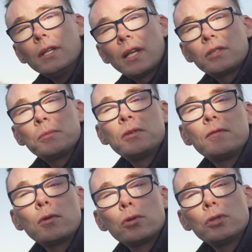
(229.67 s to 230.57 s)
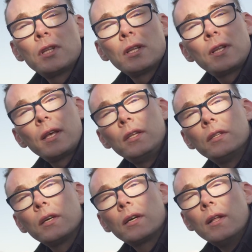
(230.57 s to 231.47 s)
tak żeby się wyróżnić na tle
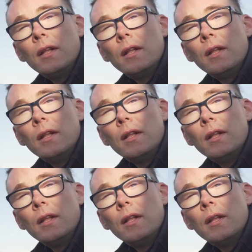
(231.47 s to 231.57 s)
innych.